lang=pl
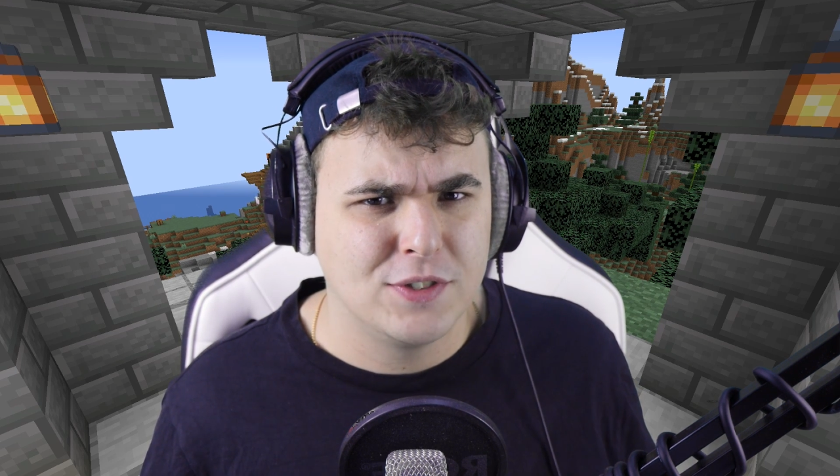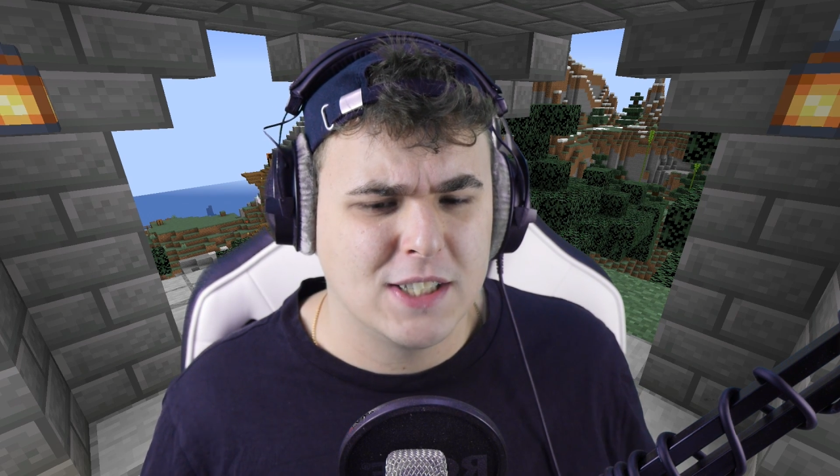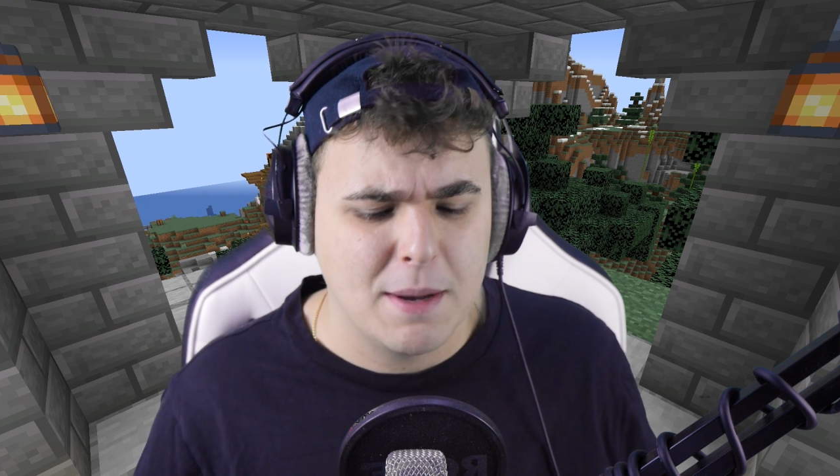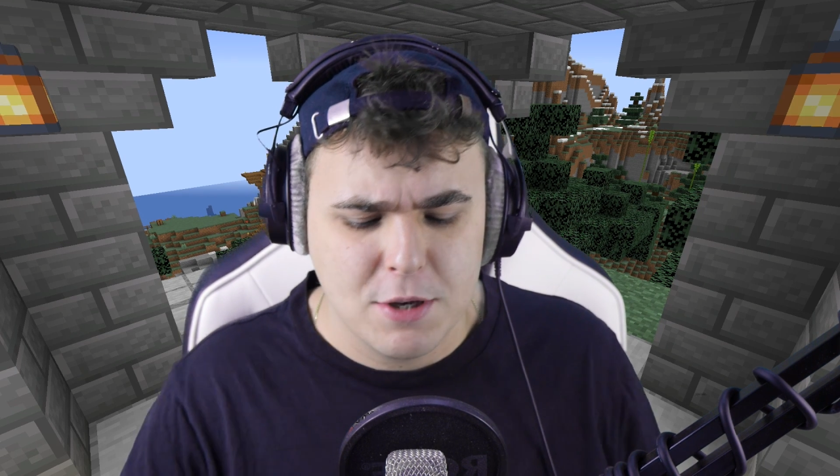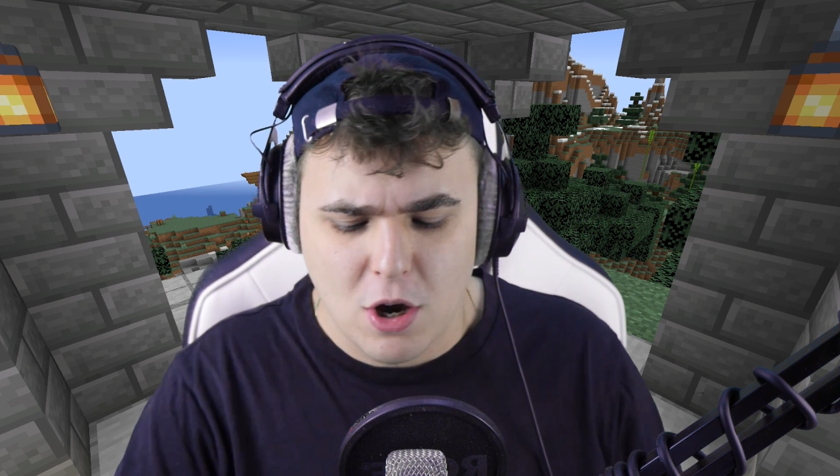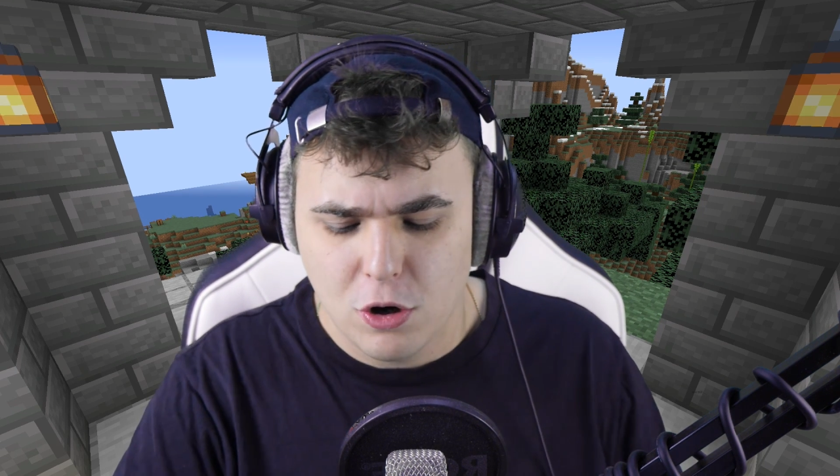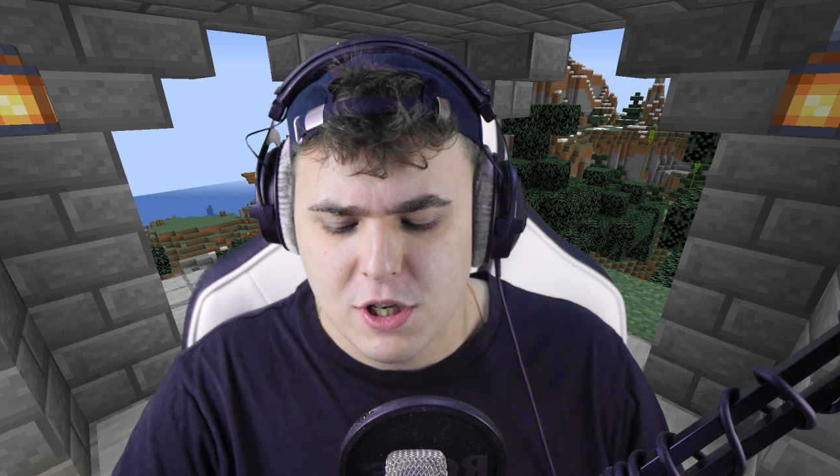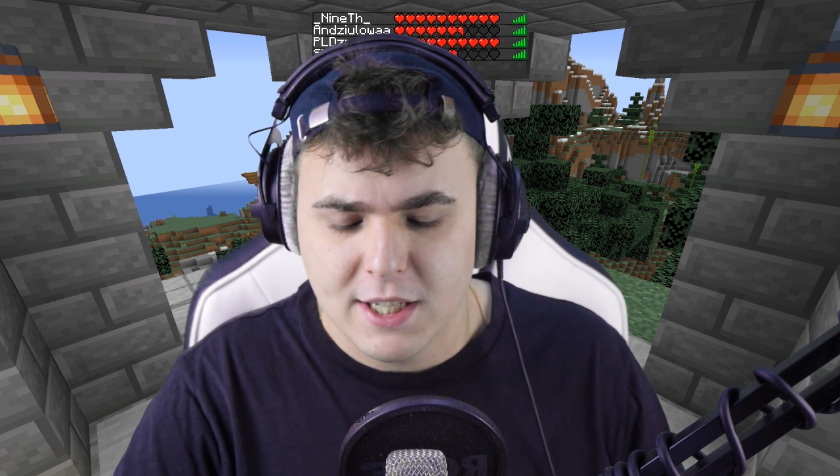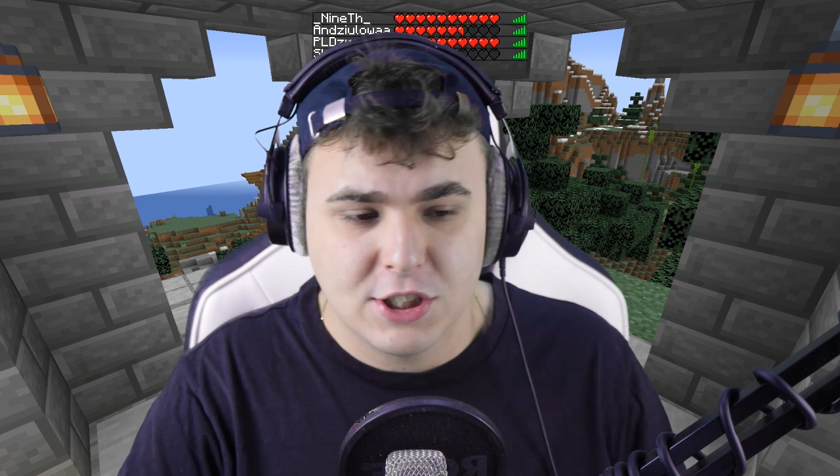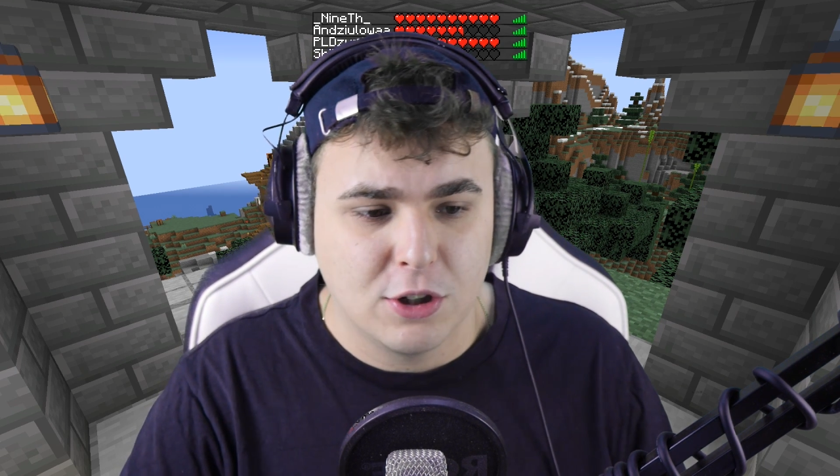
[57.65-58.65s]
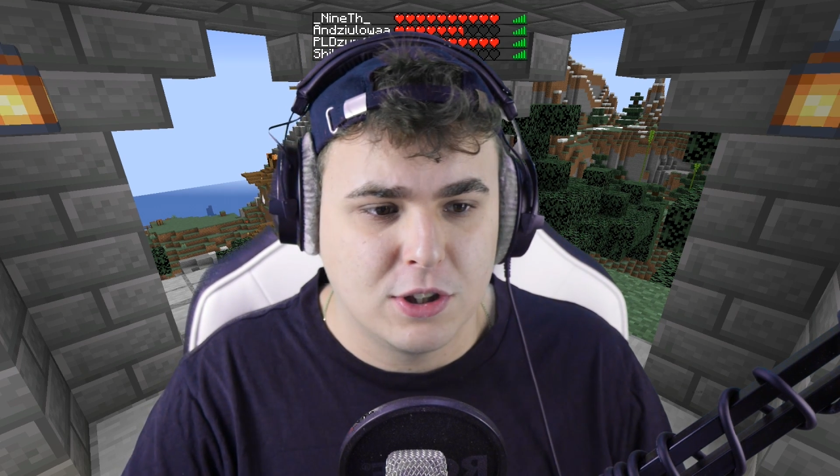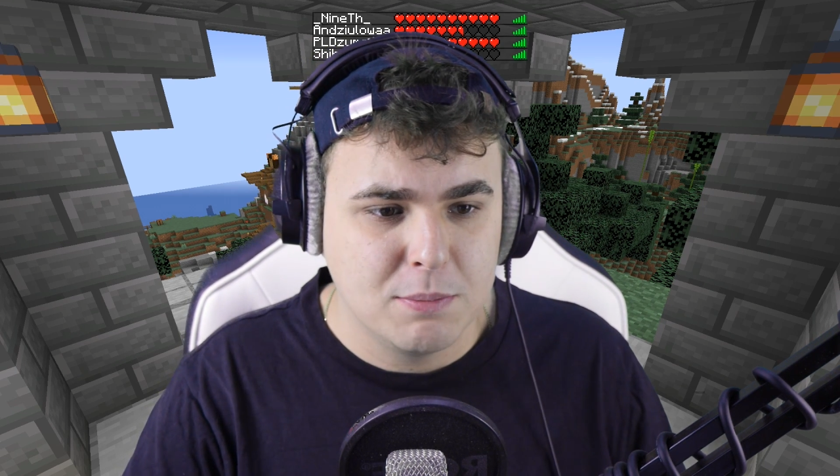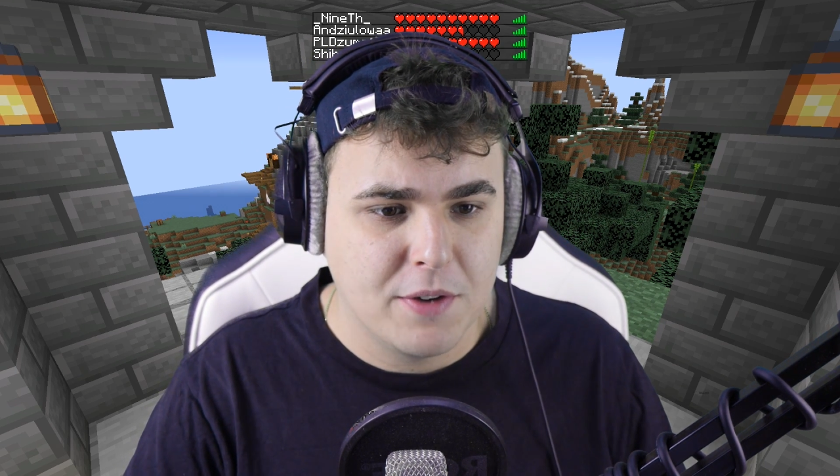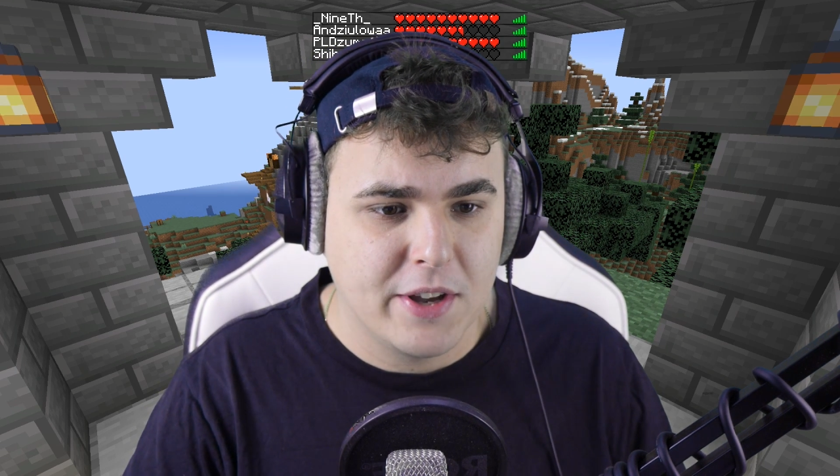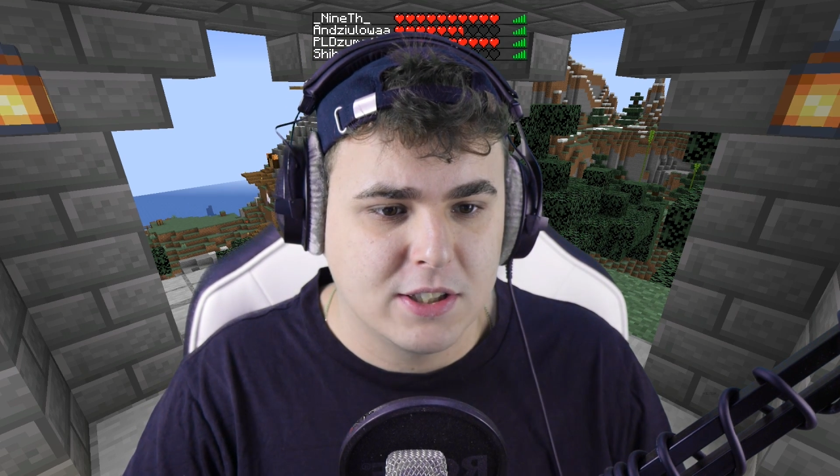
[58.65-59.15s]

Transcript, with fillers: z widzami. Oni jeszcze o tym nie